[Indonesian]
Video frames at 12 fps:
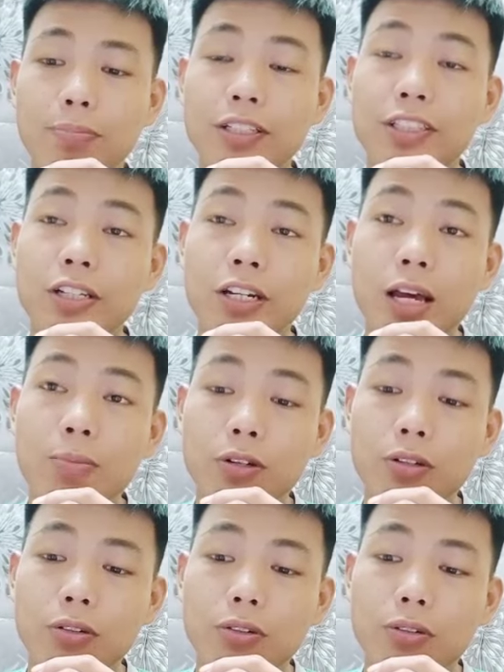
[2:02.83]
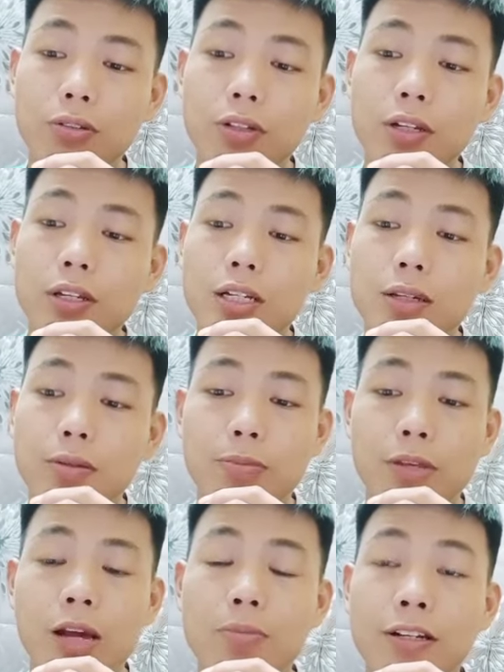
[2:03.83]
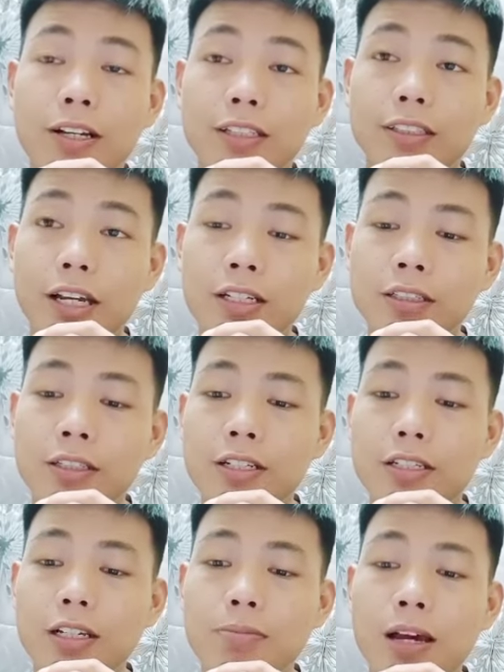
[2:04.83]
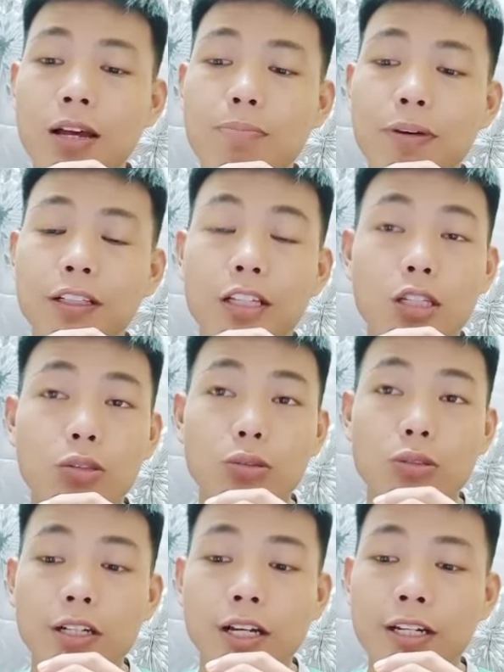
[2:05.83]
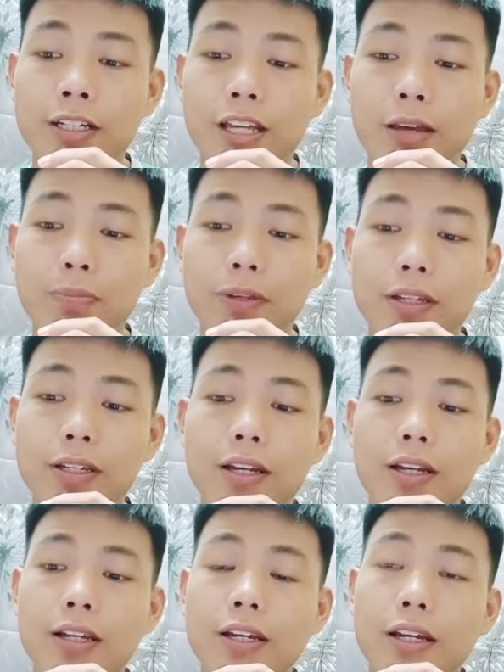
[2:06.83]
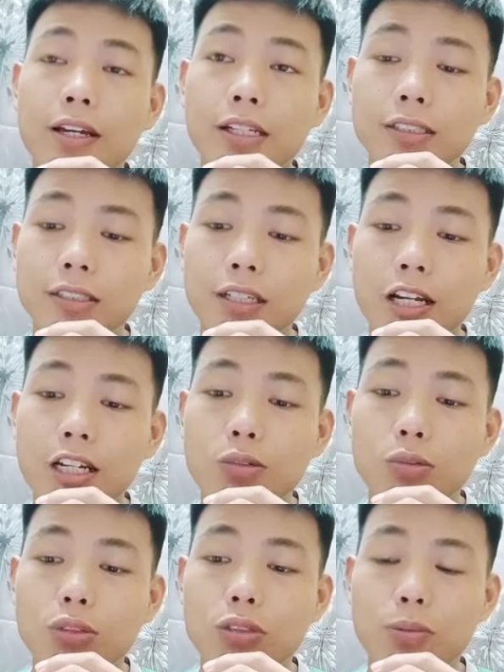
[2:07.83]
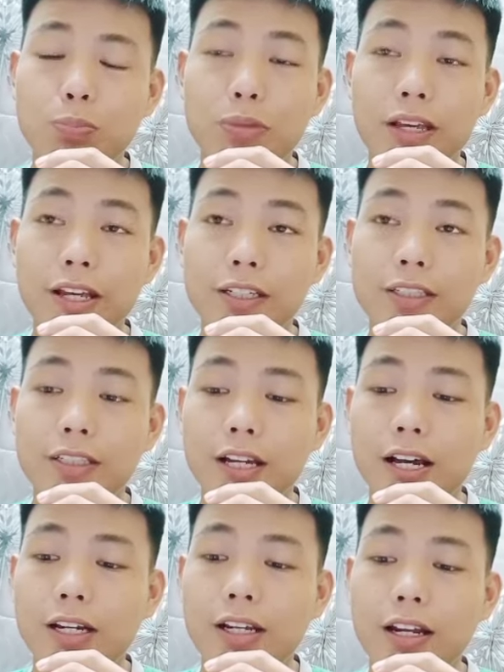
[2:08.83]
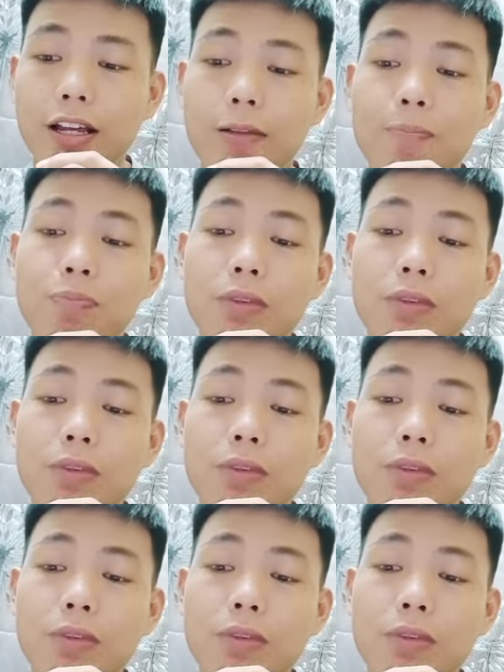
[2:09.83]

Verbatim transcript: Presiden AMNO, yang menegaskan kerjasama partai itu dengan DAP dan sekaligus PH adalah